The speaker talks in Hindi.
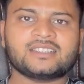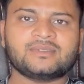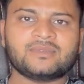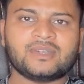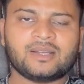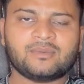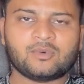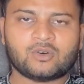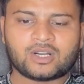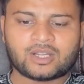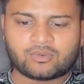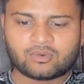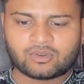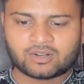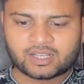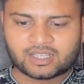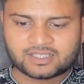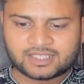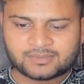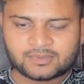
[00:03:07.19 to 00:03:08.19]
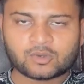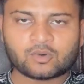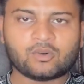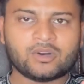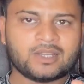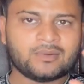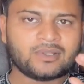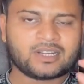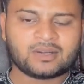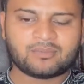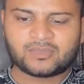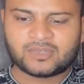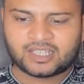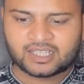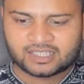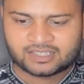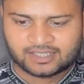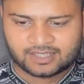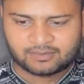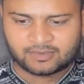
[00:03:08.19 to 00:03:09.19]
सिम है वोडाफोन का सिम है कोई भी
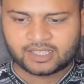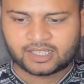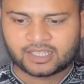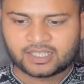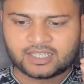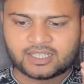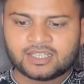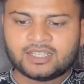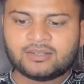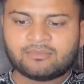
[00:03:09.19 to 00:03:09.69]
कंपनी का सिम है